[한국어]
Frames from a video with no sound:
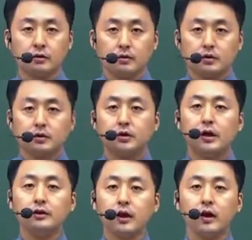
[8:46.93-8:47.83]
지켜야
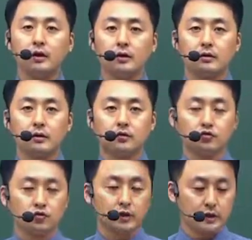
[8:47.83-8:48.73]
한다, 예,
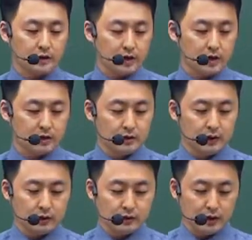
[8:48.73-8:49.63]
준수해야 된다 이렇게
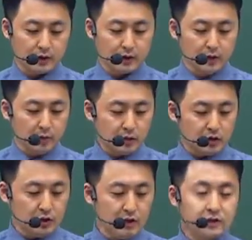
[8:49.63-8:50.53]
나오는데 뭐
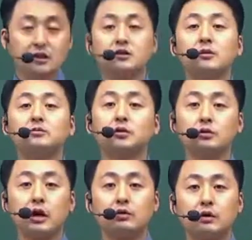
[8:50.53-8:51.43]
시험에 직접적으로
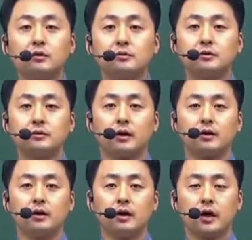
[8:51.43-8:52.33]
나온 바는 없습니다.
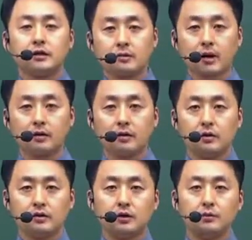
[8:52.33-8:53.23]
하지만
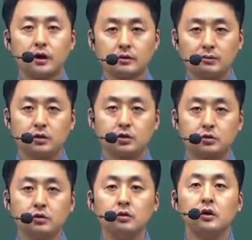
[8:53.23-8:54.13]

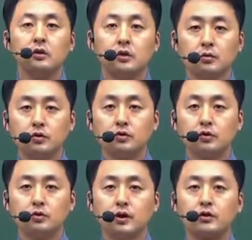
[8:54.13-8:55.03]
직업상담사로서
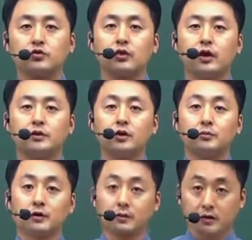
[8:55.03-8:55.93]
기본적으로 나중에
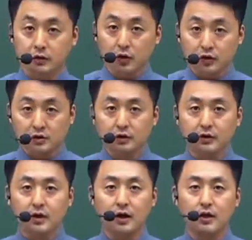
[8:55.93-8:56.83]
직업상담사가 되실
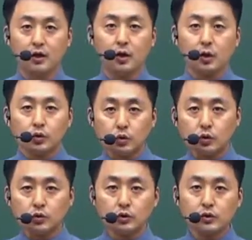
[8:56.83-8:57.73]
거니까 요
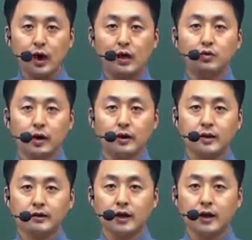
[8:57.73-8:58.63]
정도는 알고 가야
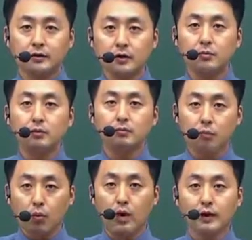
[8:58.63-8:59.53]
된다 해서 한번
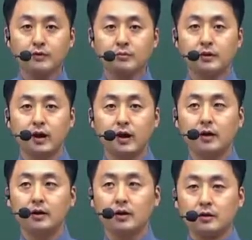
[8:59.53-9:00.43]
보고
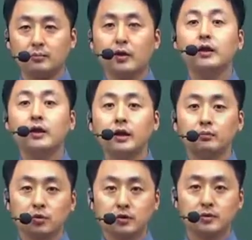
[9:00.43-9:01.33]
가겠습니다. 그래서 편안하게
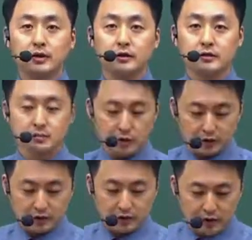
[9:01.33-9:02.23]
보시면 돼요. 지금
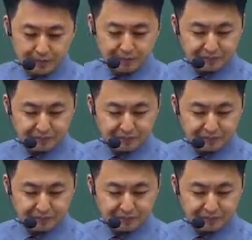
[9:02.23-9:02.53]
여기는요.